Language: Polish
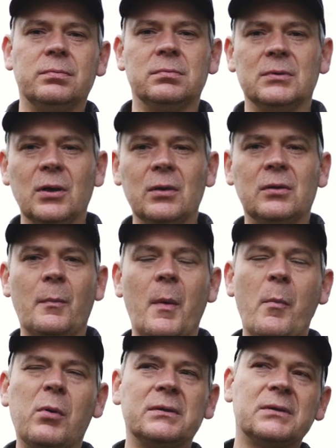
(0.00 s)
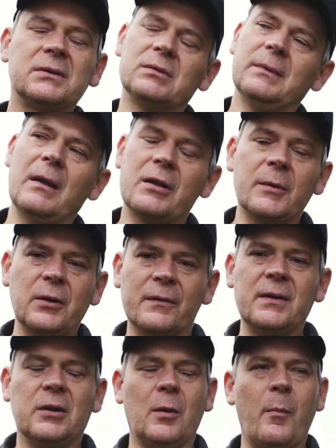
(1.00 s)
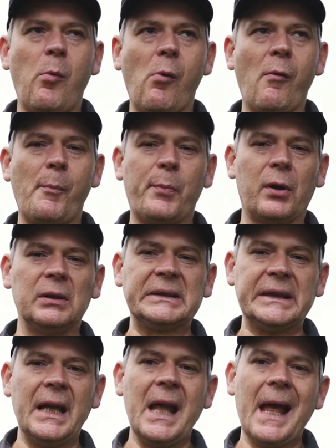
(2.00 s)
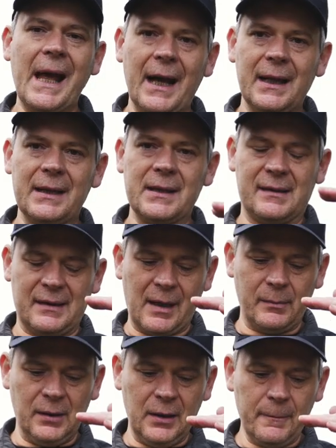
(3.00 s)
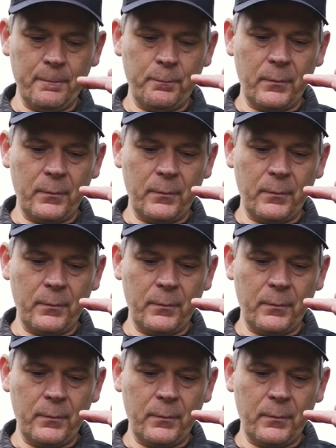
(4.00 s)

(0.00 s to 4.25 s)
no to by było zrozumiałe, żeby to wszystko było proste, ale czasami